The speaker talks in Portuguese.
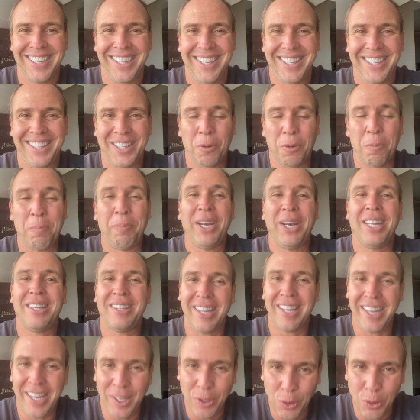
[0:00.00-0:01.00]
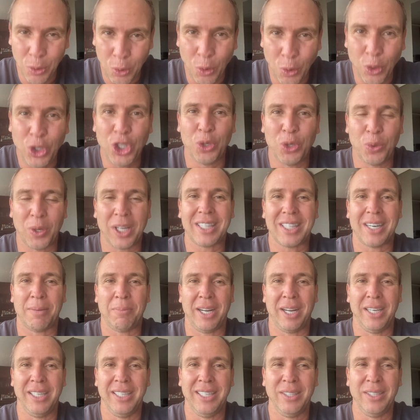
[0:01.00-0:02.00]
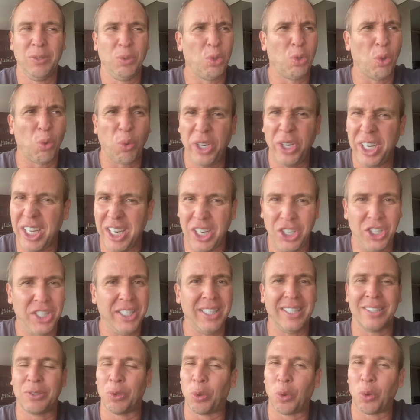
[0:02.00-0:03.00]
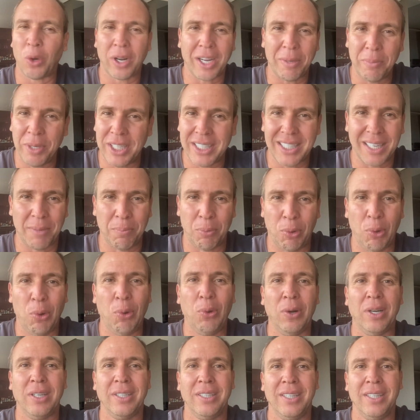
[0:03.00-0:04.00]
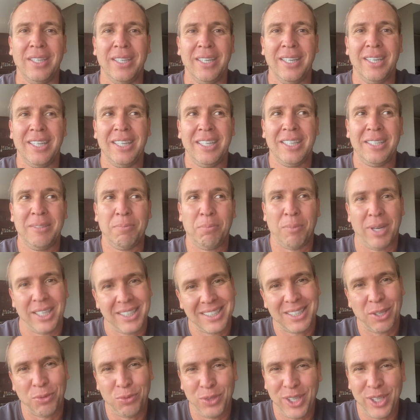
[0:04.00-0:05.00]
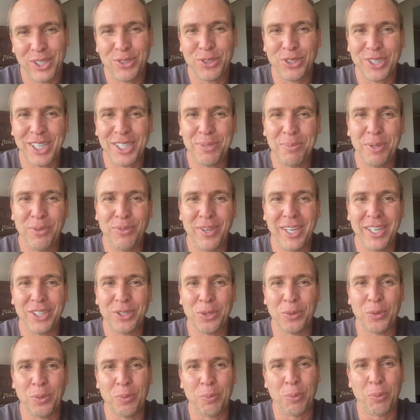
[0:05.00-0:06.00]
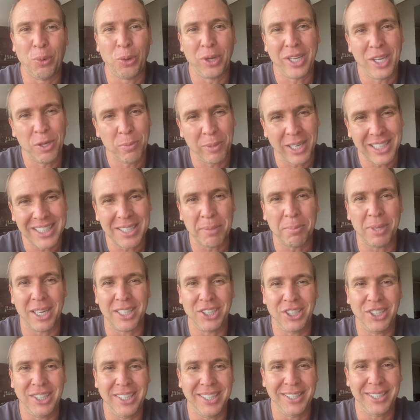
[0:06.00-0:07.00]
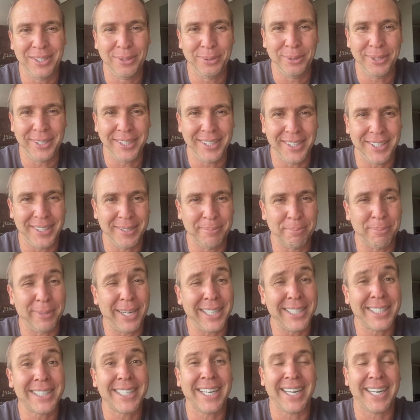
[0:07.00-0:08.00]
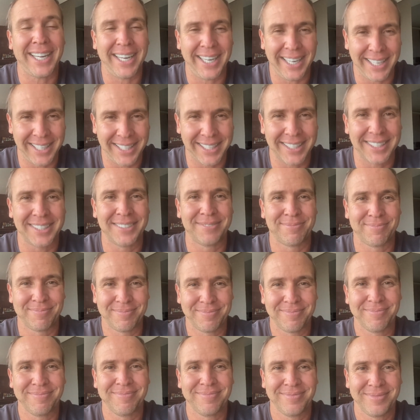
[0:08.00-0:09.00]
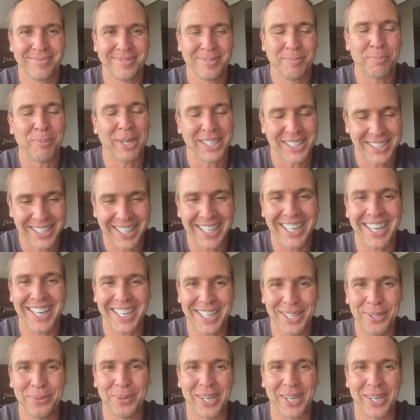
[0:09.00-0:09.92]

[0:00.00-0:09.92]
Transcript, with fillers: Então pretendo continuar trabalhando, estou com energia, estou com a cabeça boa, mas talvez vocês me vejam um pouquinho mais abatido e mais careca, mais careca